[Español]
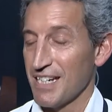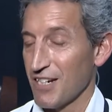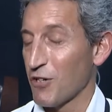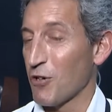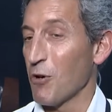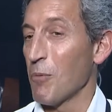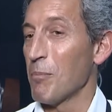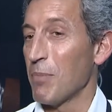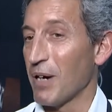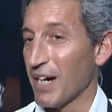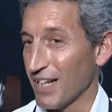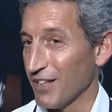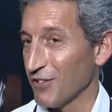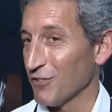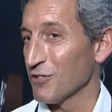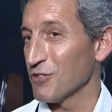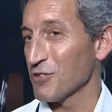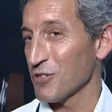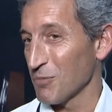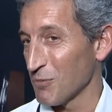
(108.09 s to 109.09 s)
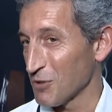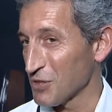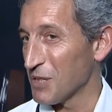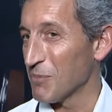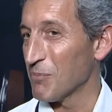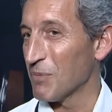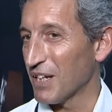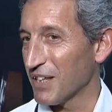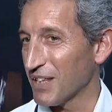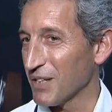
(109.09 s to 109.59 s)
Comparándonos, como
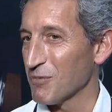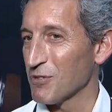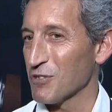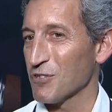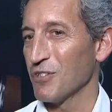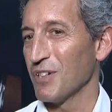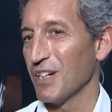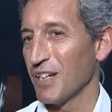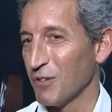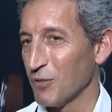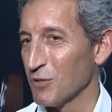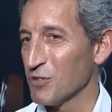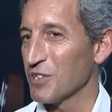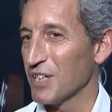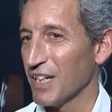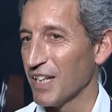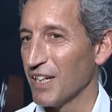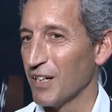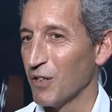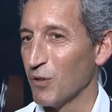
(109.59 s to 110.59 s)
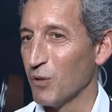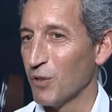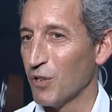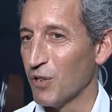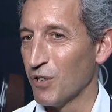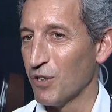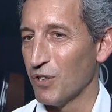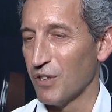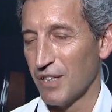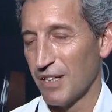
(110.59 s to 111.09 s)
siempre hacemos, con la industria del
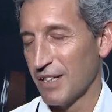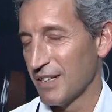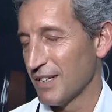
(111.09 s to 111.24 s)
lujo,